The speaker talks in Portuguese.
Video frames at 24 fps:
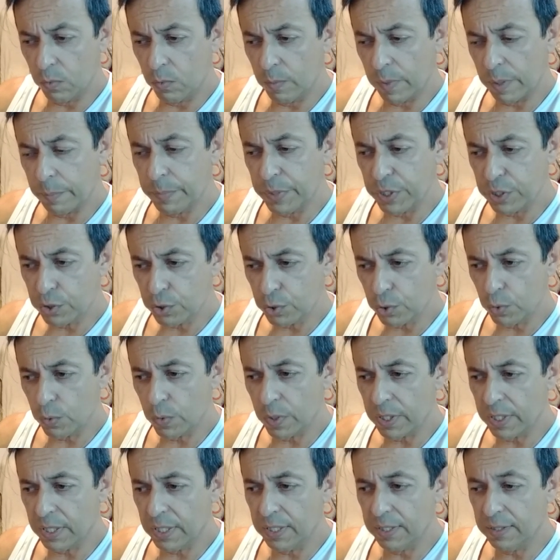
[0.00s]
uma
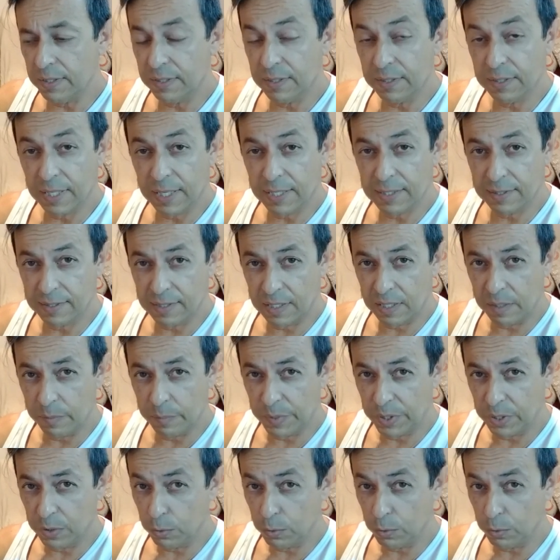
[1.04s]
pessoa que está sempre